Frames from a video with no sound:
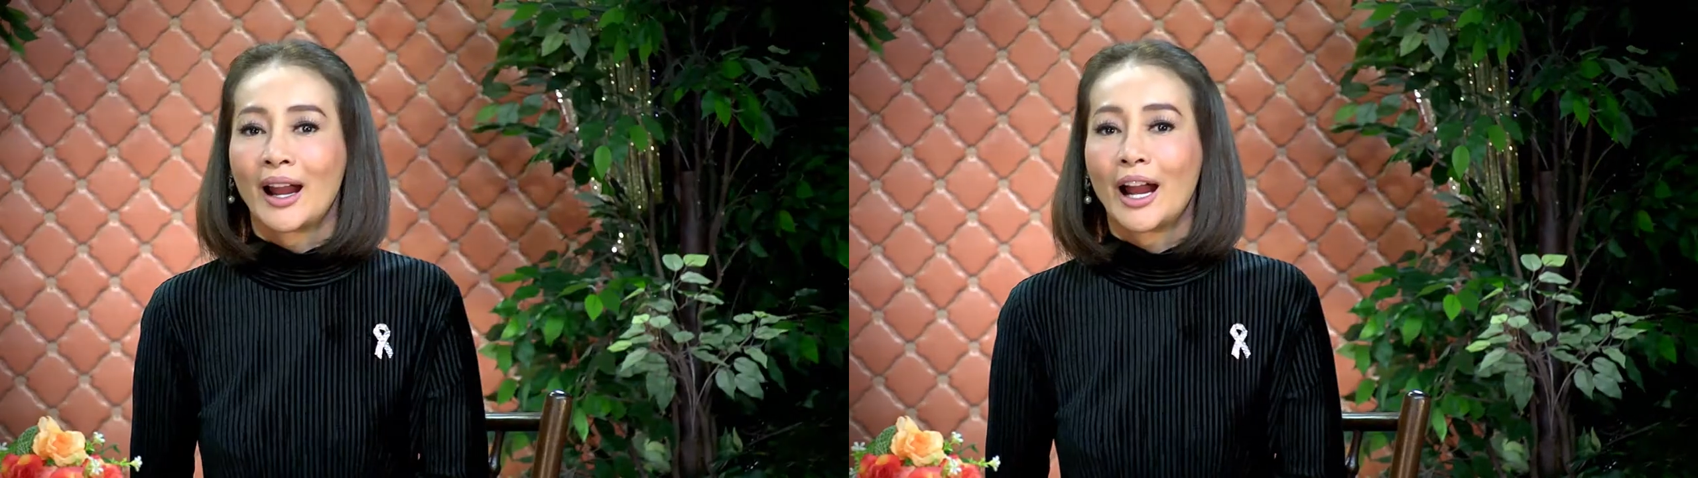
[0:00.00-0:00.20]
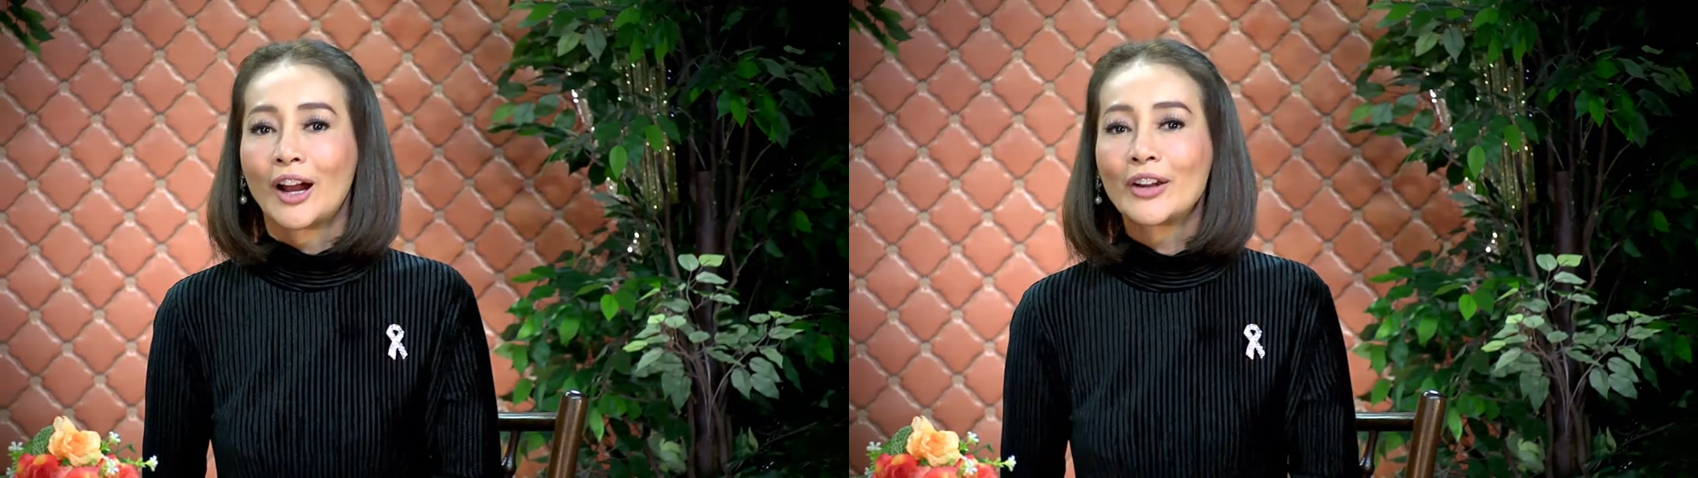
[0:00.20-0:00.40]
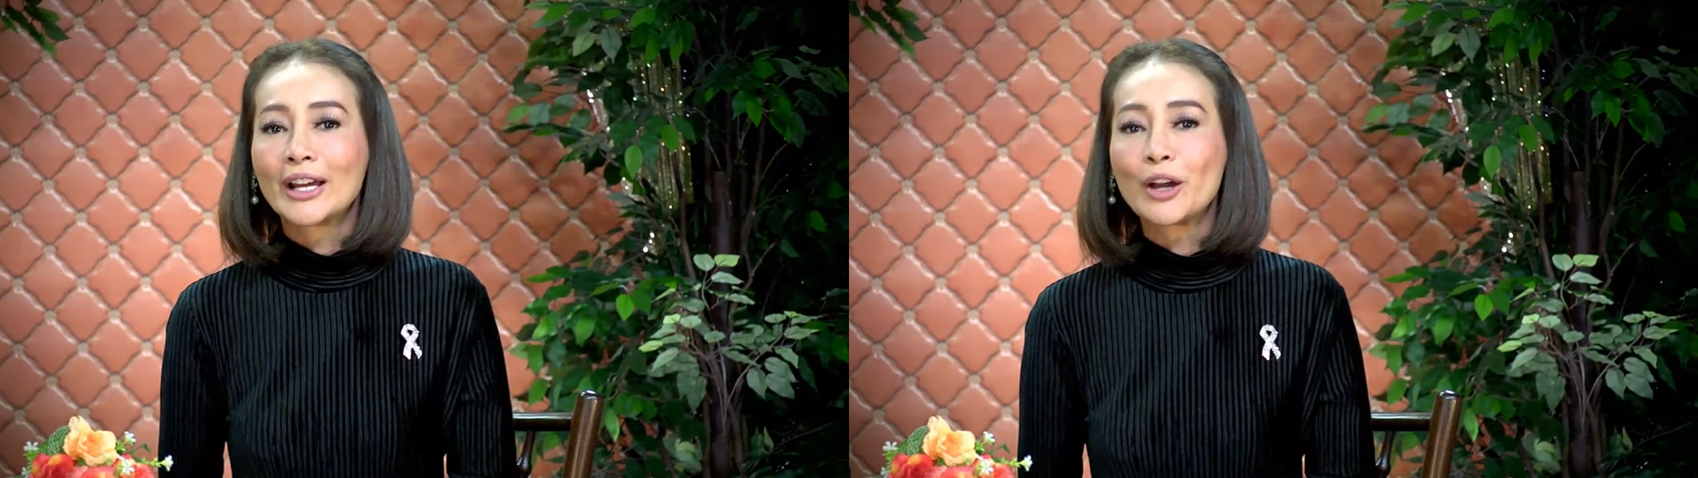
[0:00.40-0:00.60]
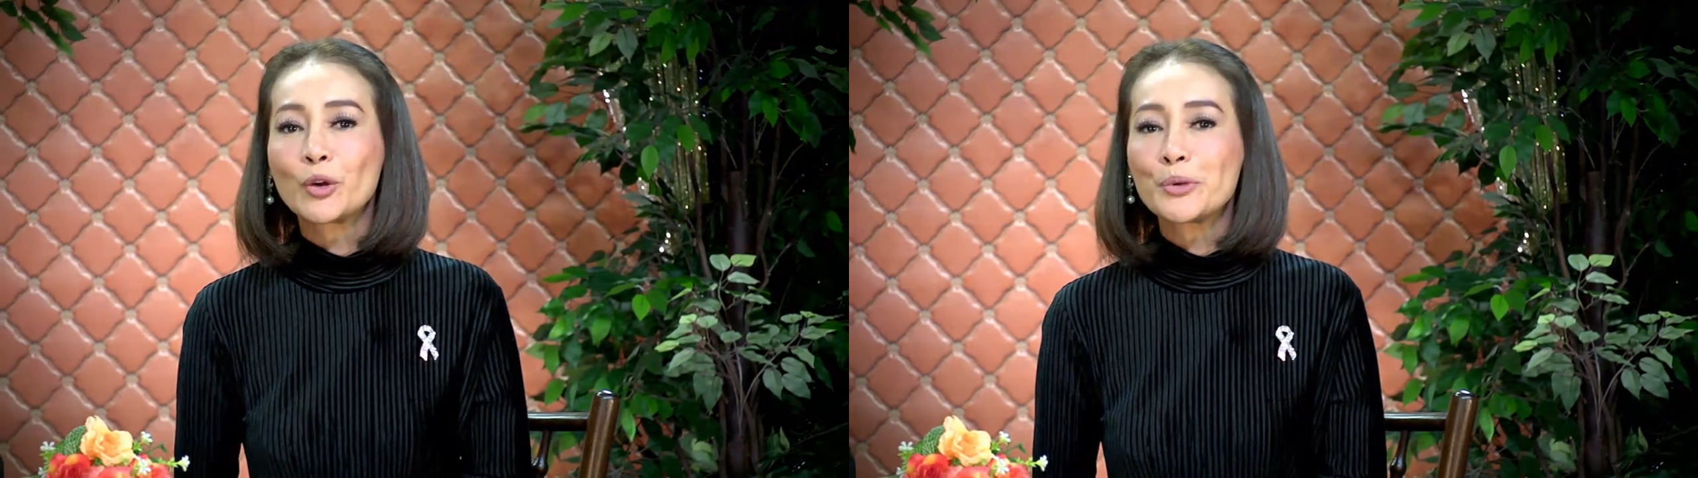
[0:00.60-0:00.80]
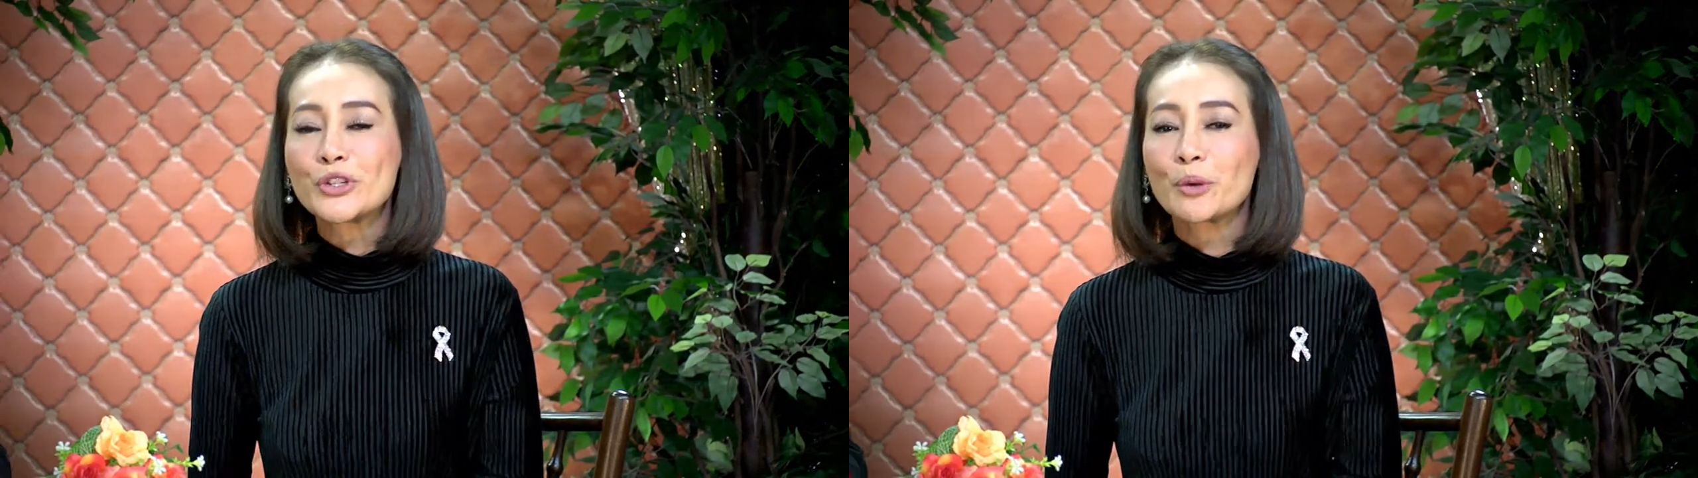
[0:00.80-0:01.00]
เอาละค่ะ
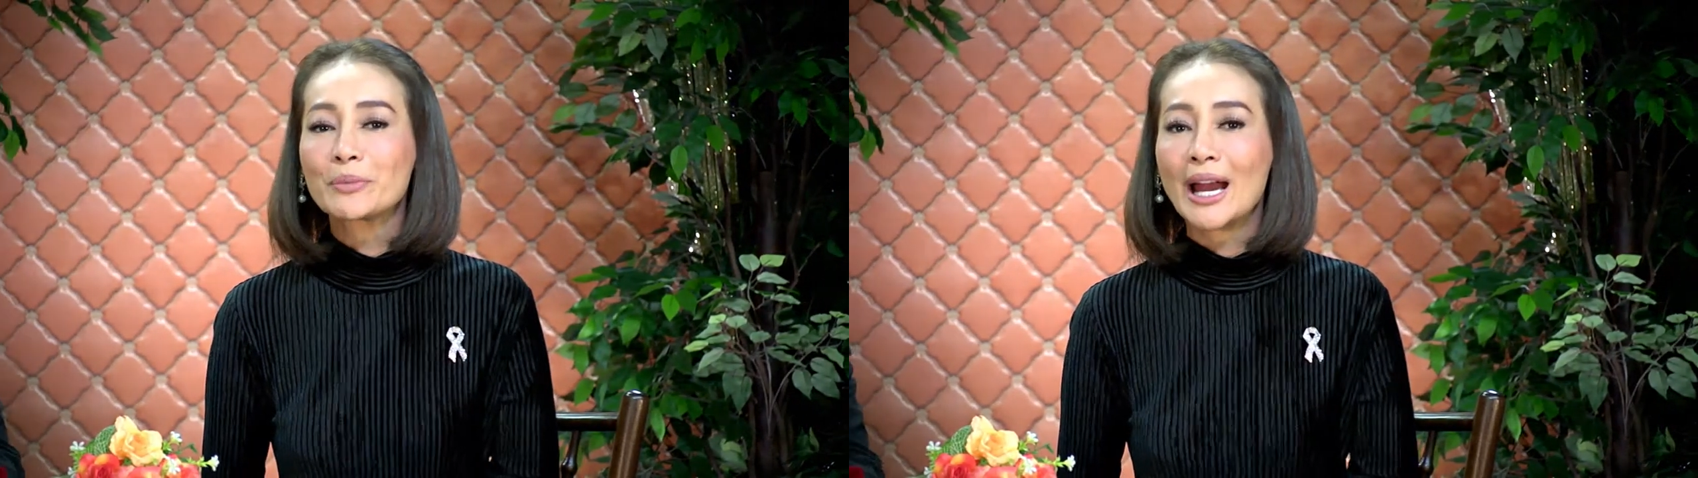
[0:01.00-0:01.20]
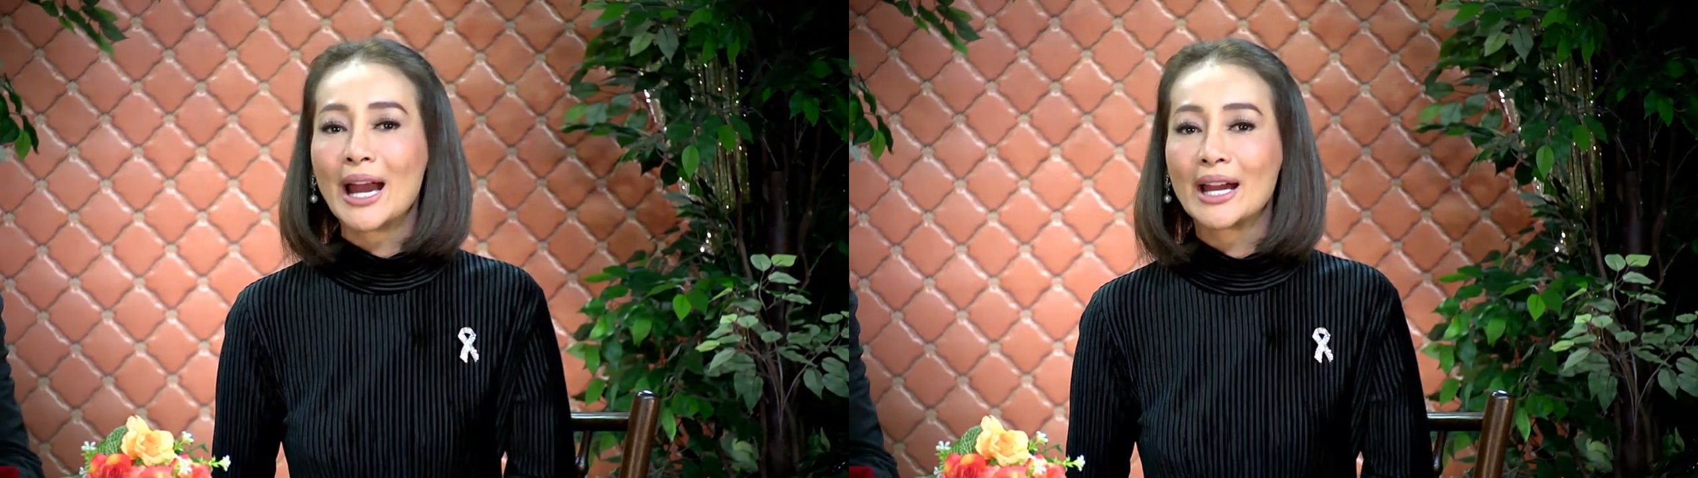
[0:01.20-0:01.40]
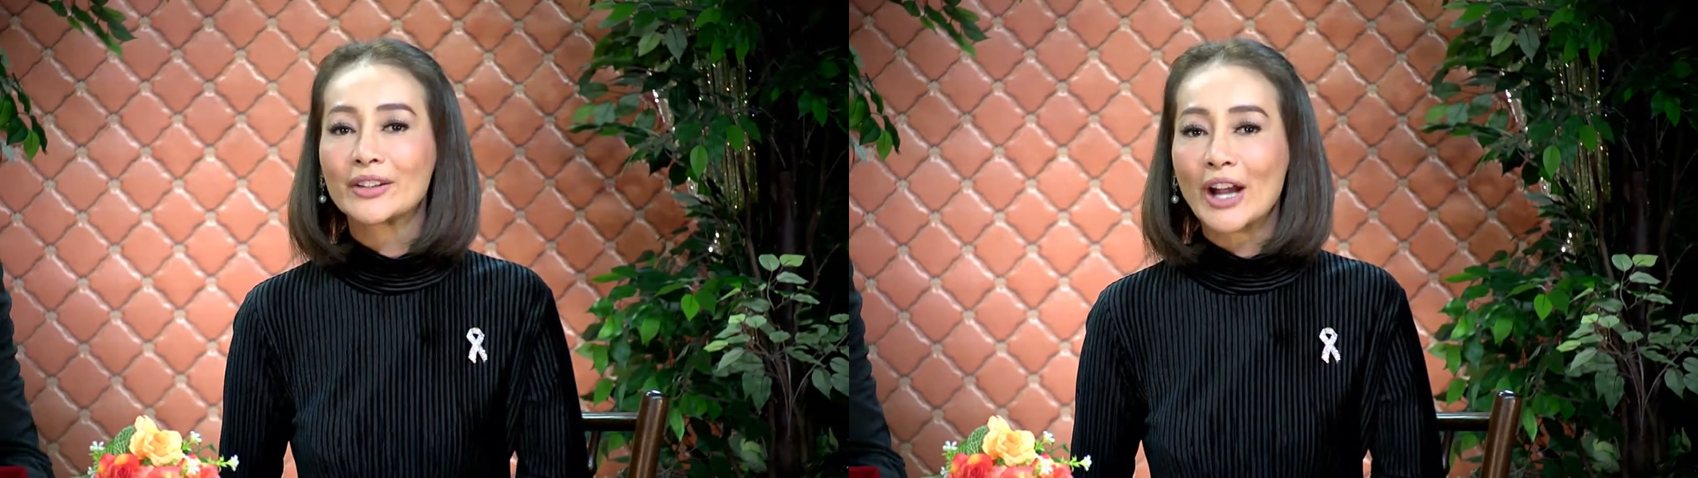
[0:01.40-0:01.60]
คุณผู้ชมคะ